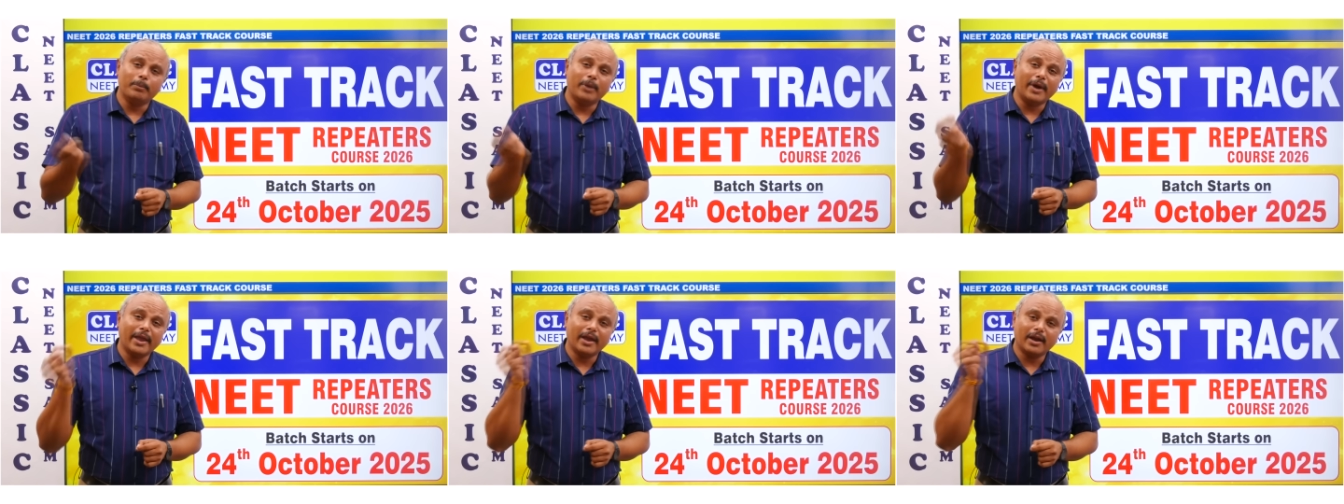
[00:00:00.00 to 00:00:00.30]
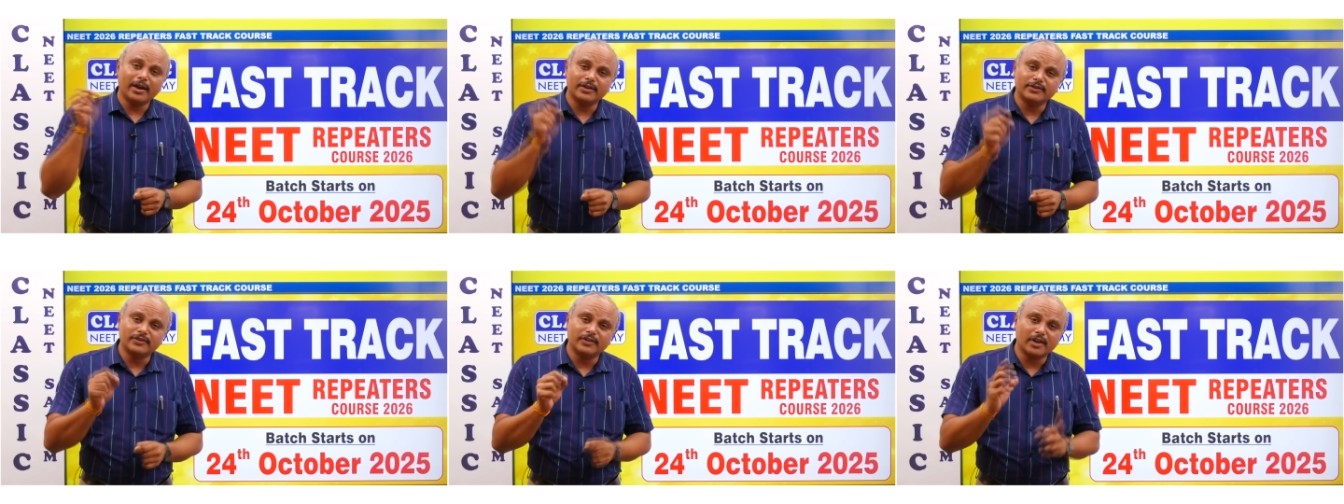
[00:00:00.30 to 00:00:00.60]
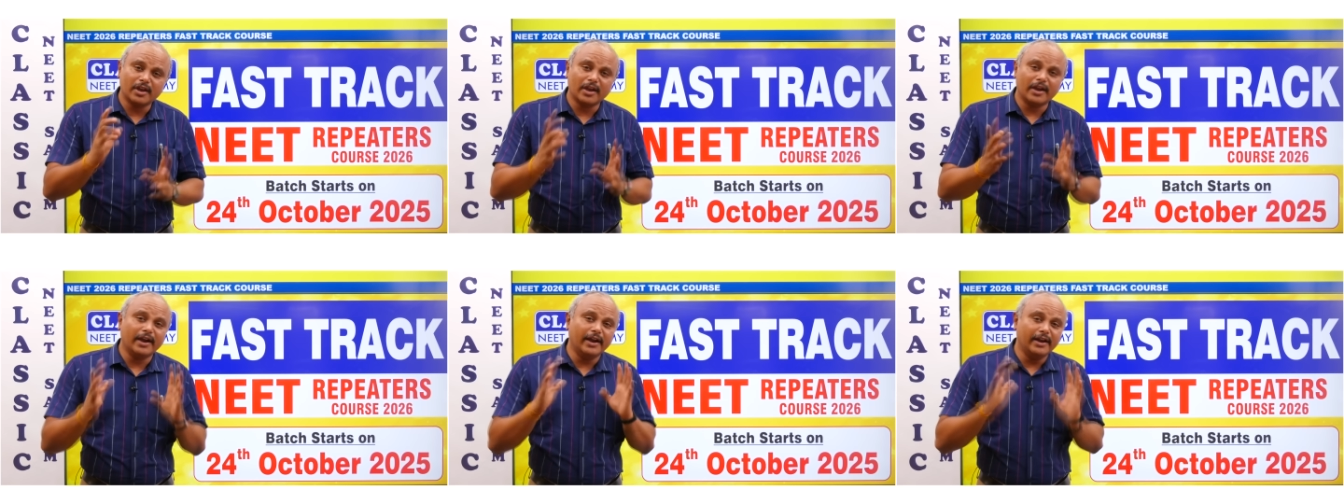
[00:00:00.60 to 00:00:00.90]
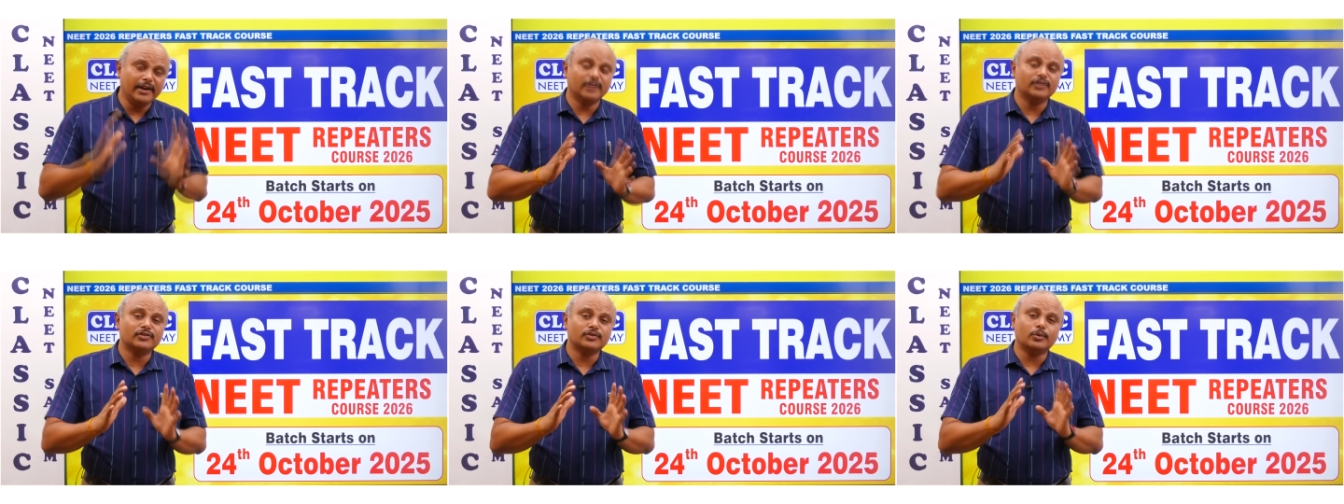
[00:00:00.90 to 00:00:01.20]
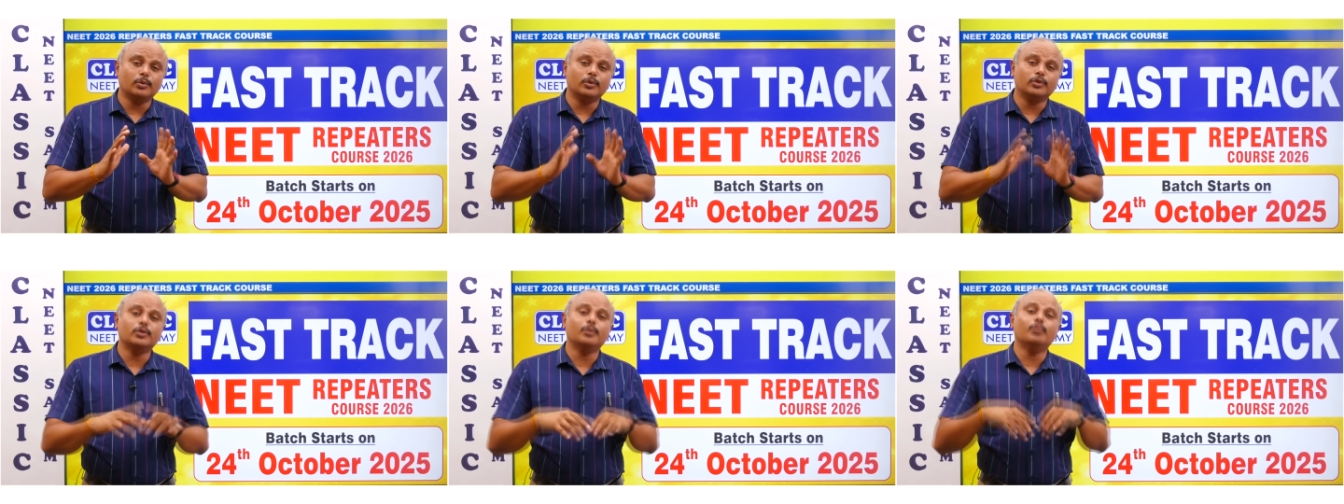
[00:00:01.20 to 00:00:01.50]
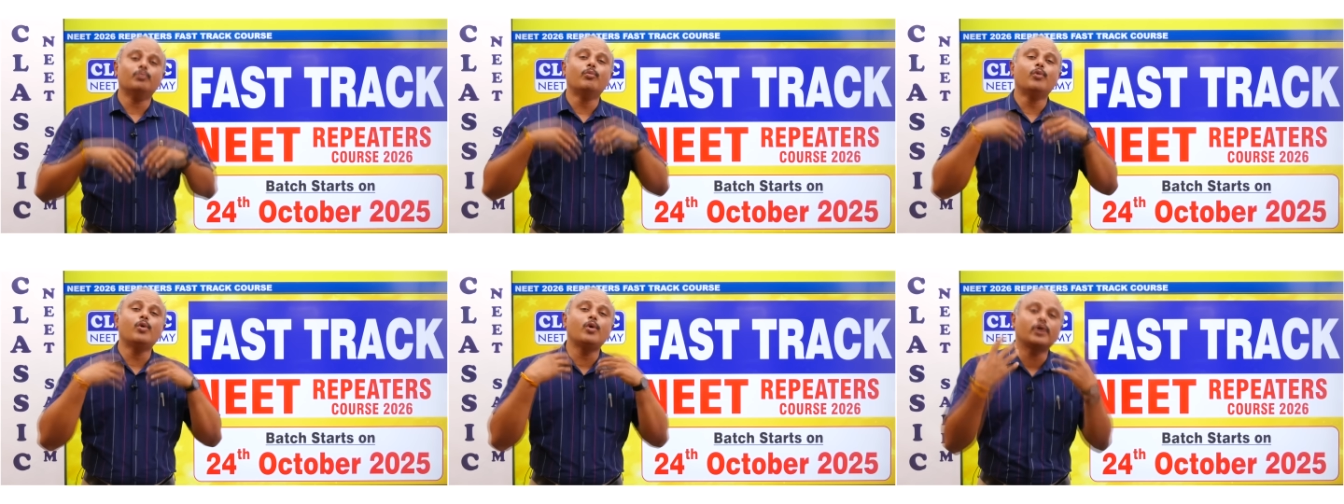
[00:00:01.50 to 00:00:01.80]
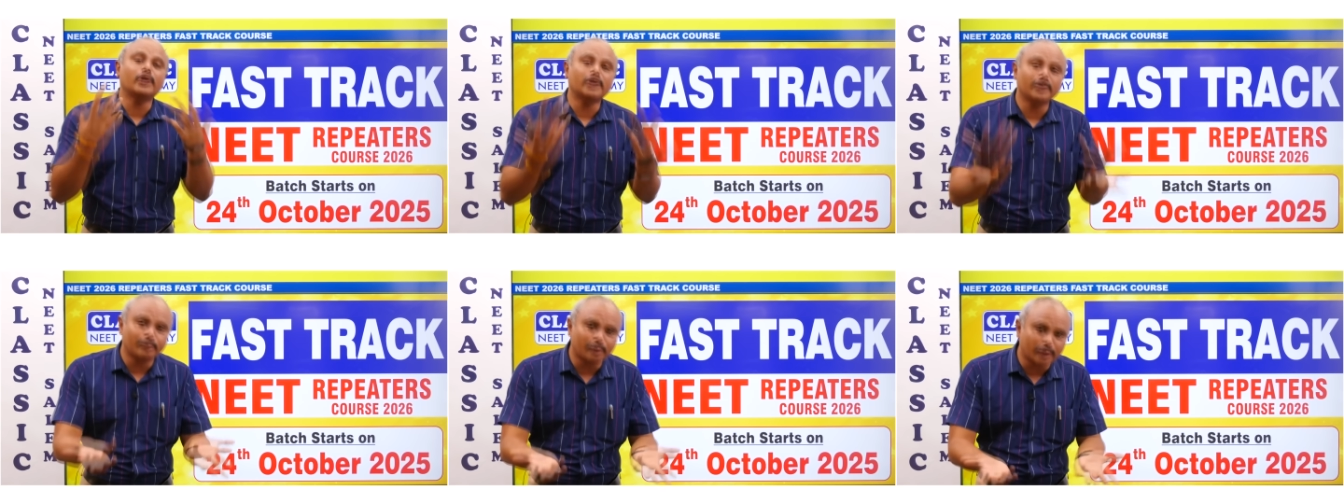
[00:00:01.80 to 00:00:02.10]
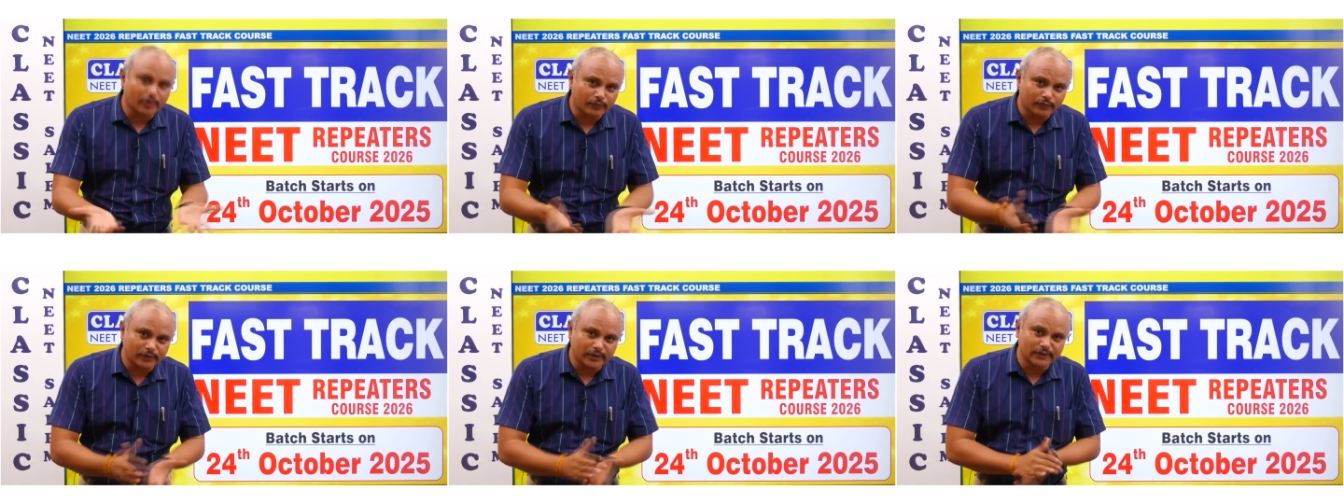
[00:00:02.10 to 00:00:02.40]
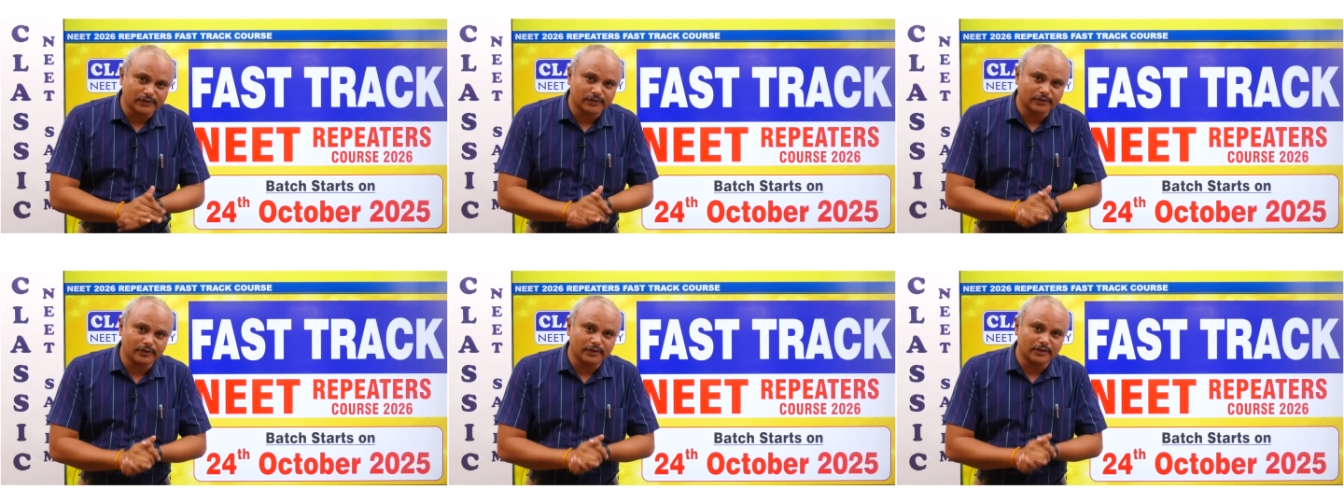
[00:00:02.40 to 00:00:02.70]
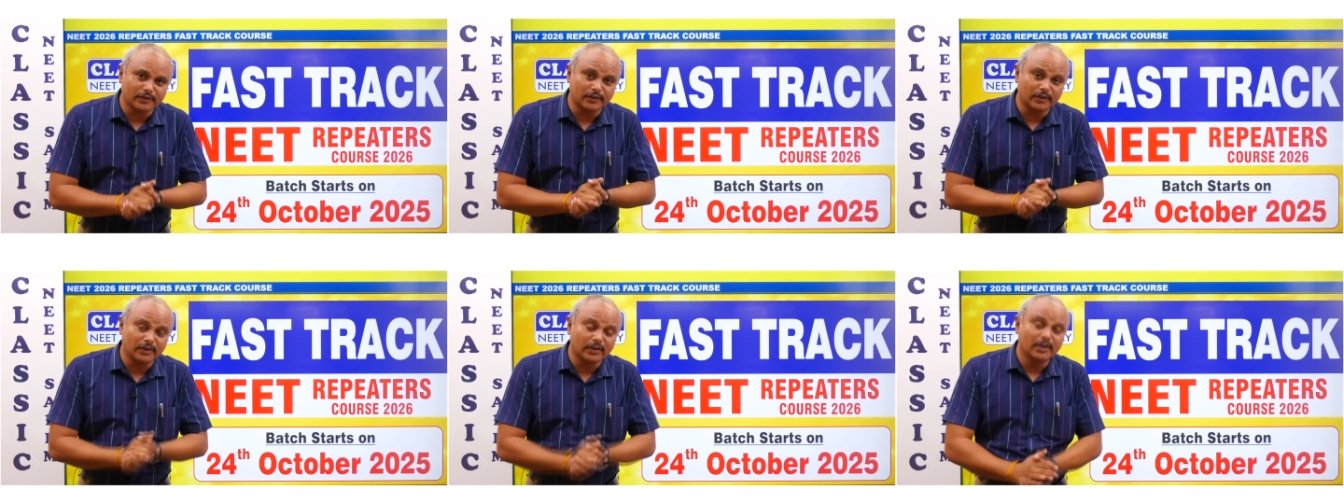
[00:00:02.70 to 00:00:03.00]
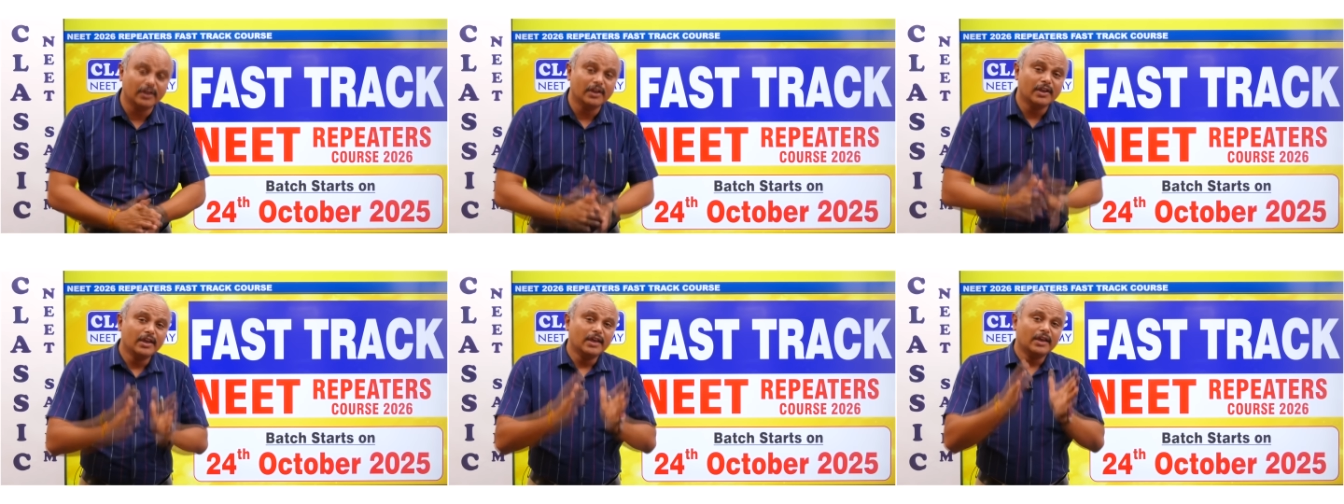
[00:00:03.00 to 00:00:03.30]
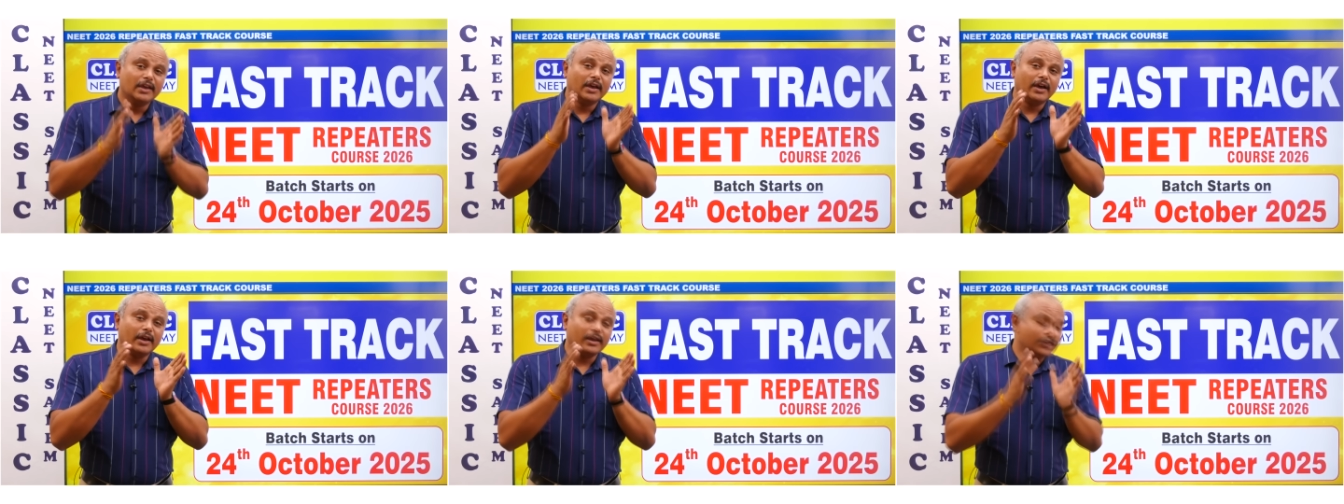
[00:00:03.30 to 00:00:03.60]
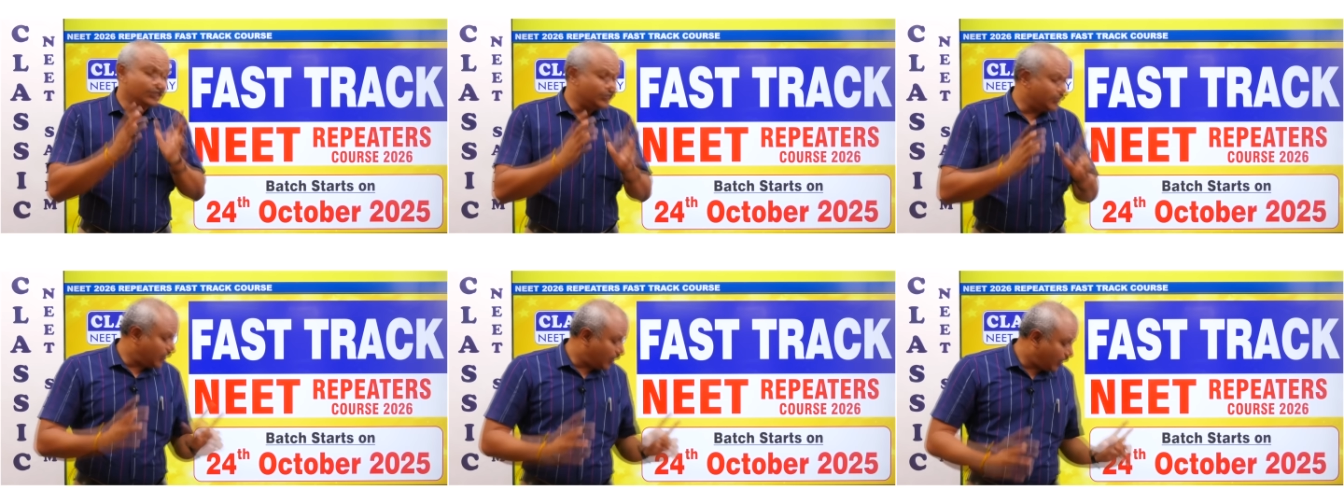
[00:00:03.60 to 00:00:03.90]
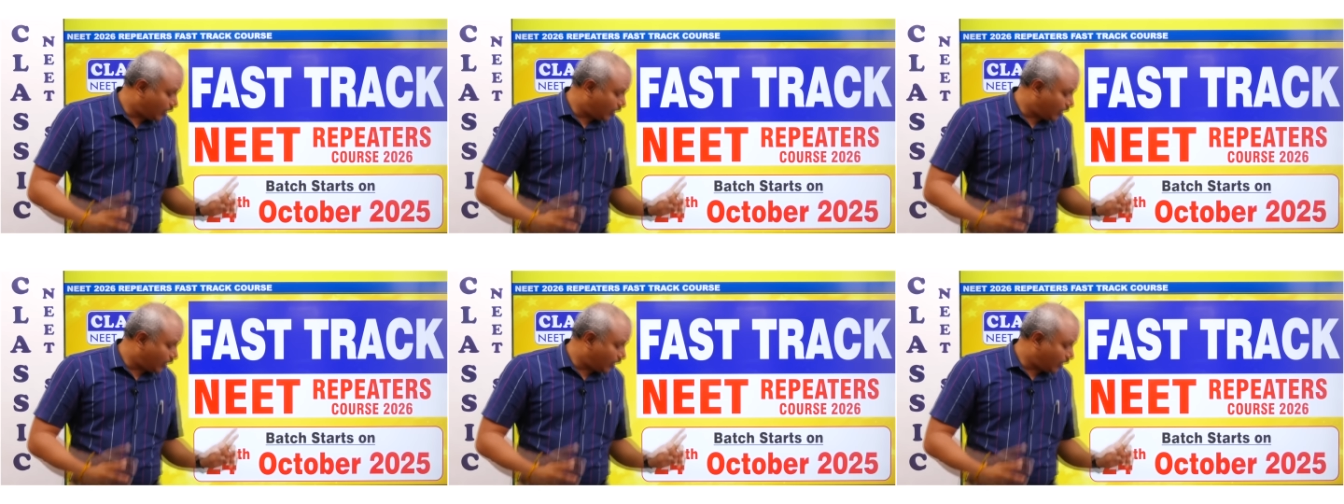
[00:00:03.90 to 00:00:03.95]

பயாலஜிக்கு கைடன்ஸ் கொடுத்து மோர் நம்பர் ஆஃப் டெஸ்ட் வச்சு இந்த